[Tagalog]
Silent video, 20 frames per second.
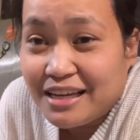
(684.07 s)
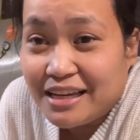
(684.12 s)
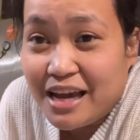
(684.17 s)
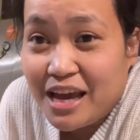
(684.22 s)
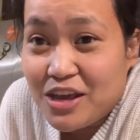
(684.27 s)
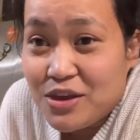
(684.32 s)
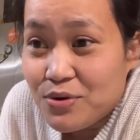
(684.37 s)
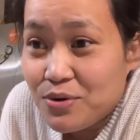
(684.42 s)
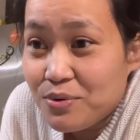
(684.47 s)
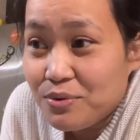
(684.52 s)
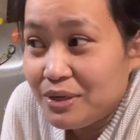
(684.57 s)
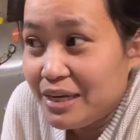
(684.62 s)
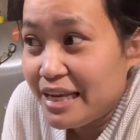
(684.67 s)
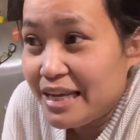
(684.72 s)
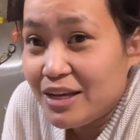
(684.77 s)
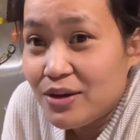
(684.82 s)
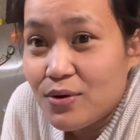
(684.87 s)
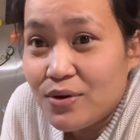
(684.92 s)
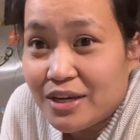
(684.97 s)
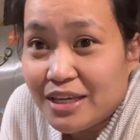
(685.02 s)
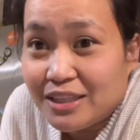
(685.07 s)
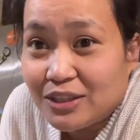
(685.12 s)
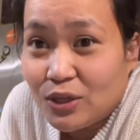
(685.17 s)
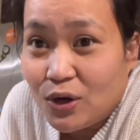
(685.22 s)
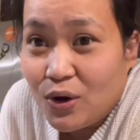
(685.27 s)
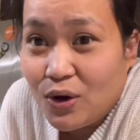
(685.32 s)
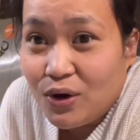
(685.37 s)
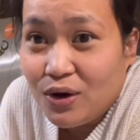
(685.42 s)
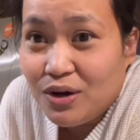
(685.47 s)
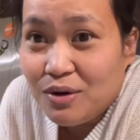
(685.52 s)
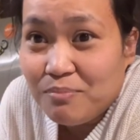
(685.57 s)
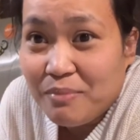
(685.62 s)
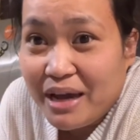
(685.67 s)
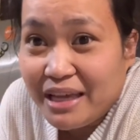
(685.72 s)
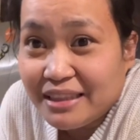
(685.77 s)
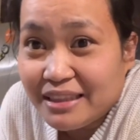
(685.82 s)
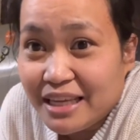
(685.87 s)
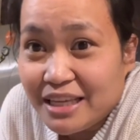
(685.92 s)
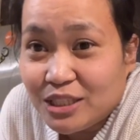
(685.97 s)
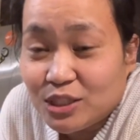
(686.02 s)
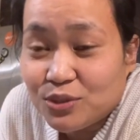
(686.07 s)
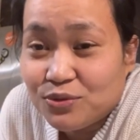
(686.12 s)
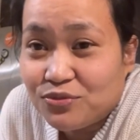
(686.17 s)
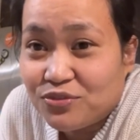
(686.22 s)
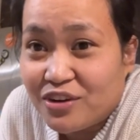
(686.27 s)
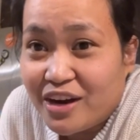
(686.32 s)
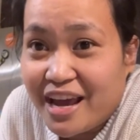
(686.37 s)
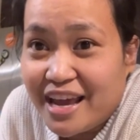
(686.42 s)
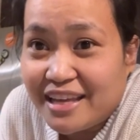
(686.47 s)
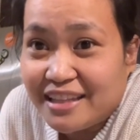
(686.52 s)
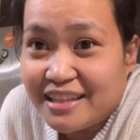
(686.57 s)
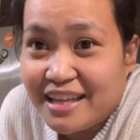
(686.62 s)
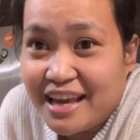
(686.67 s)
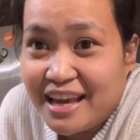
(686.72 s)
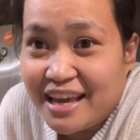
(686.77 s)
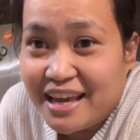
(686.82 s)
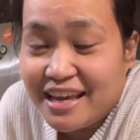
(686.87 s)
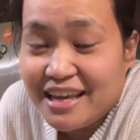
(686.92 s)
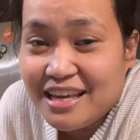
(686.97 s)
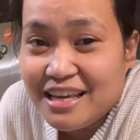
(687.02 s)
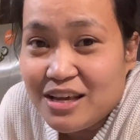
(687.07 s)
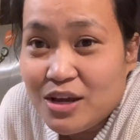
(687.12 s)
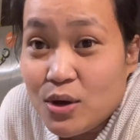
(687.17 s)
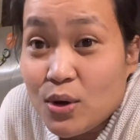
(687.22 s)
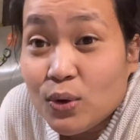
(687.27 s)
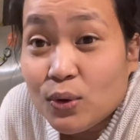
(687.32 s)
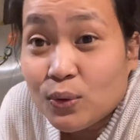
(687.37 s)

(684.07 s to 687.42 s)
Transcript: ngayong linggong ito, Monday to Friday,